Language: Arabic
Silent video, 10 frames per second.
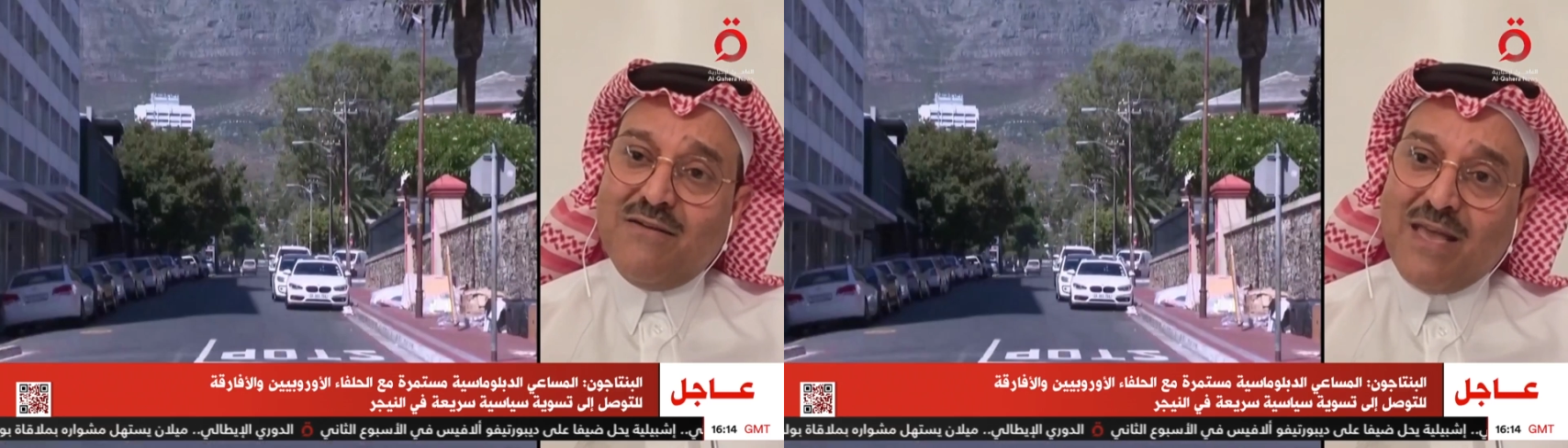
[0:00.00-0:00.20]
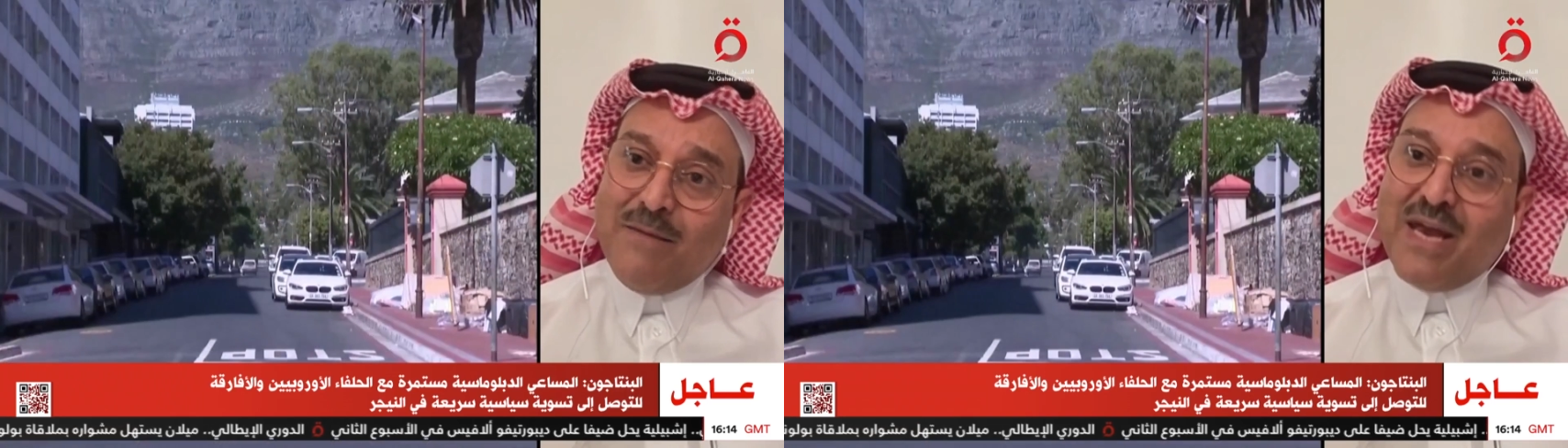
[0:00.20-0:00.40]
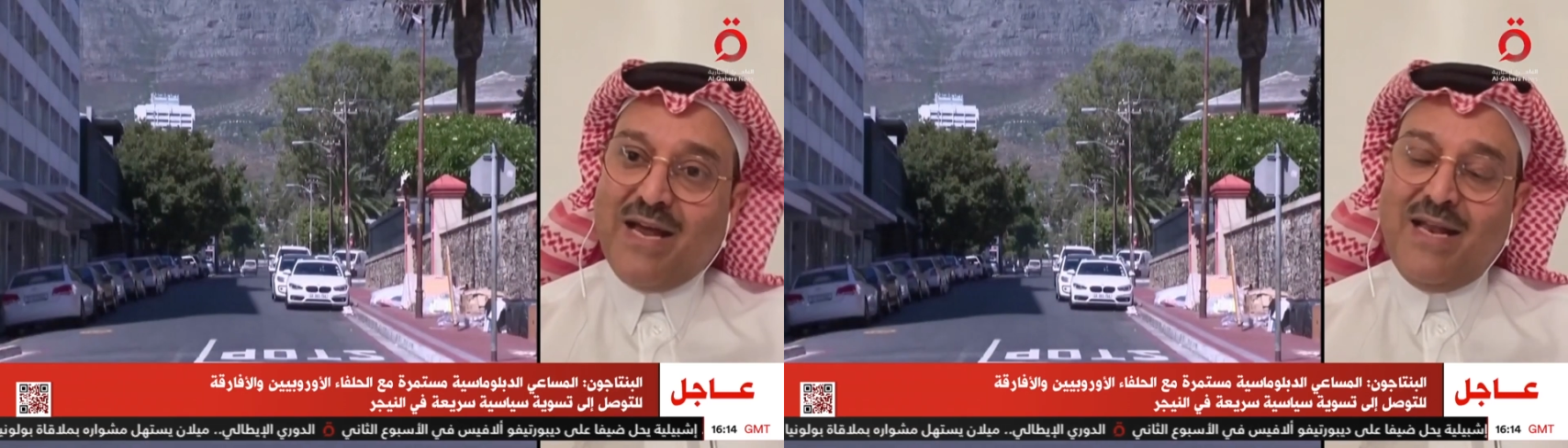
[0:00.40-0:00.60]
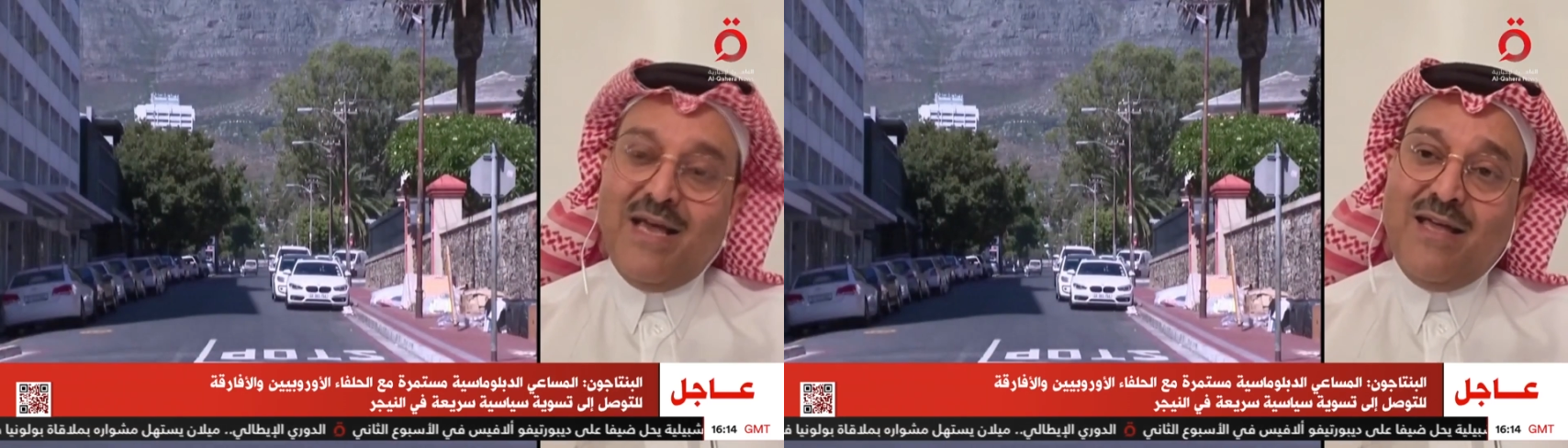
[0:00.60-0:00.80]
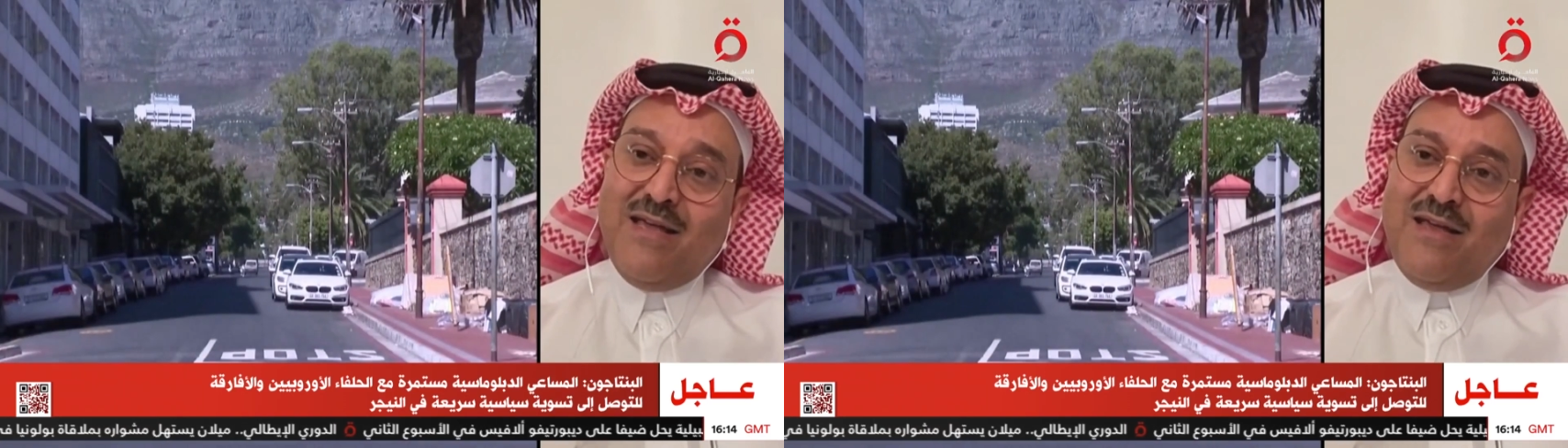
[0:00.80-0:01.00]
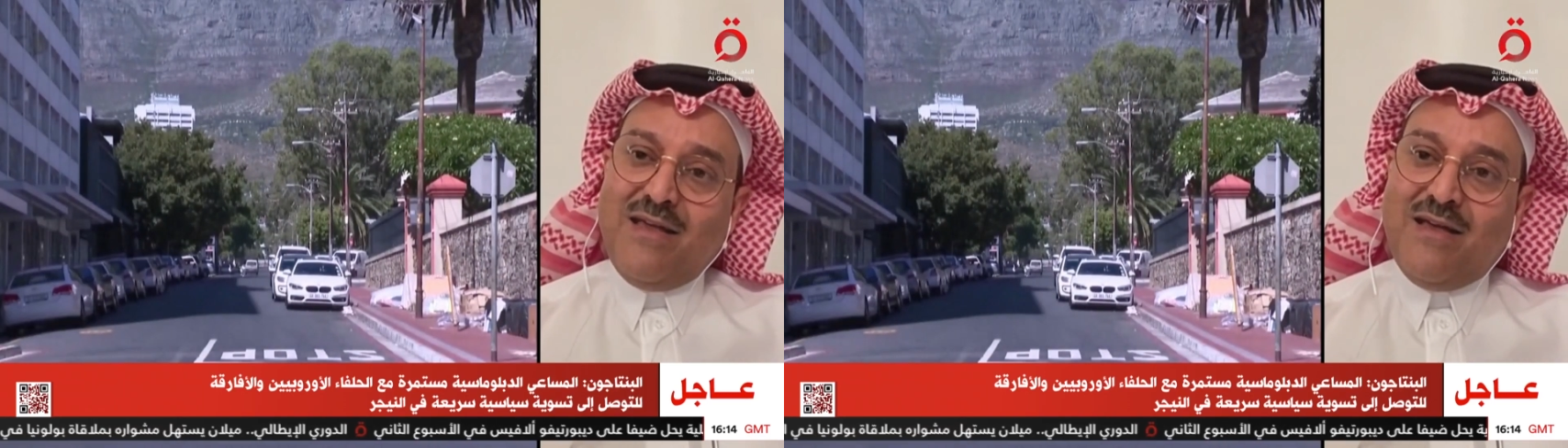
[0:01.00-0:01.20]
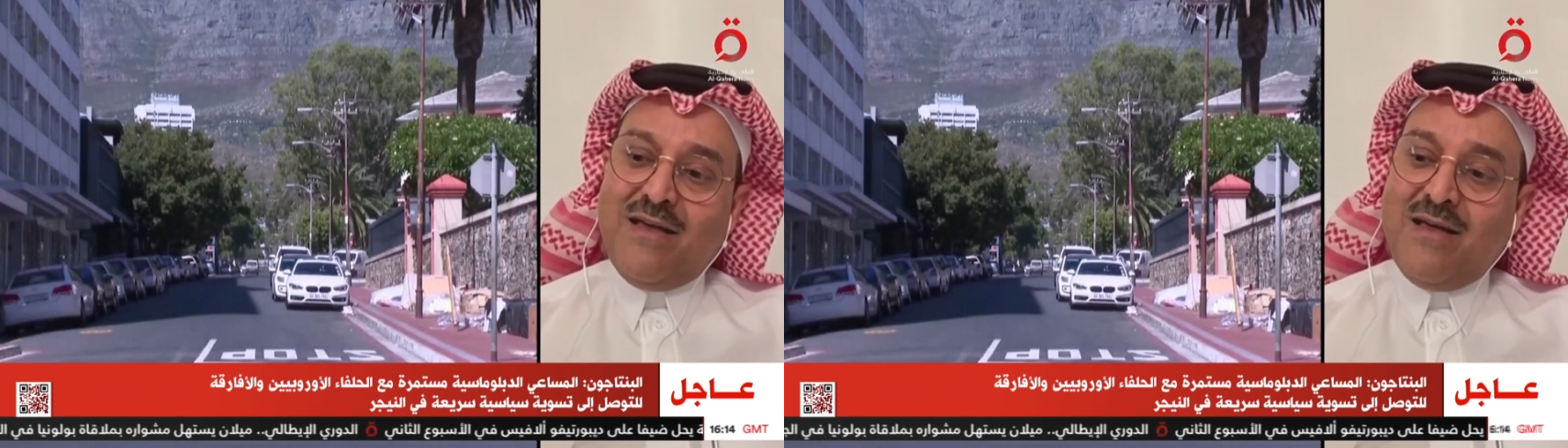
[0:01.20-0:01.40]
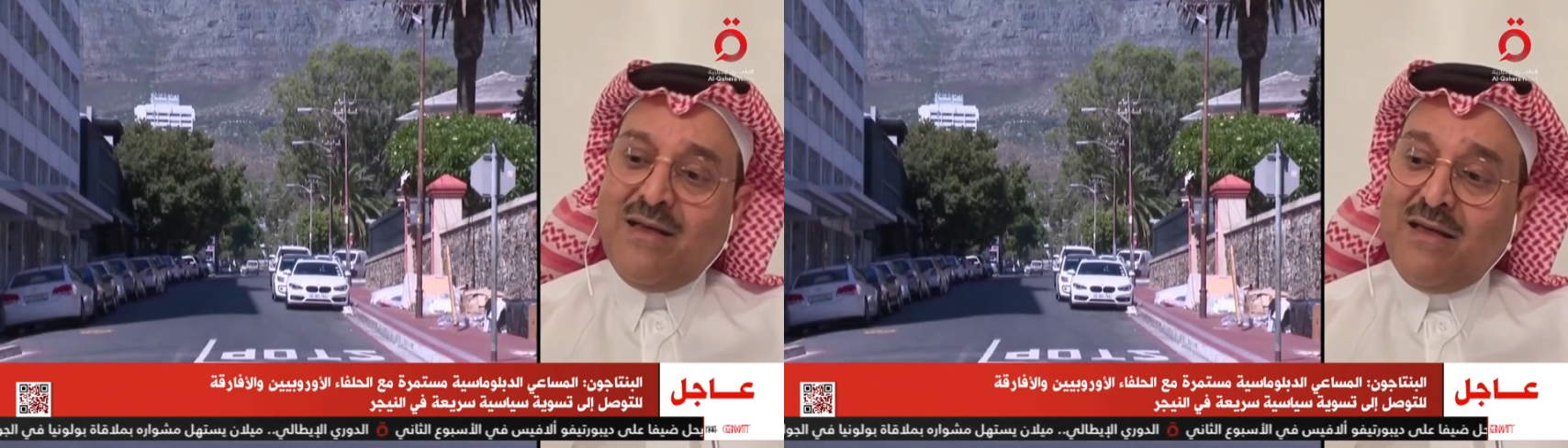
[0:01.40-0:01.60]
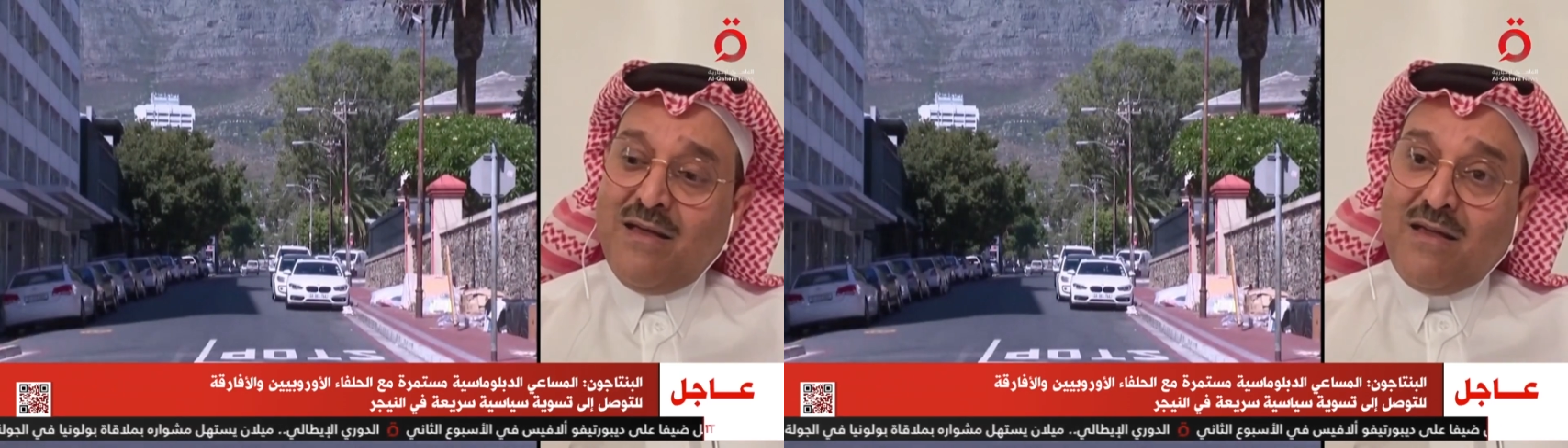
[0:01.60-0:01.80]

كمرحله آه،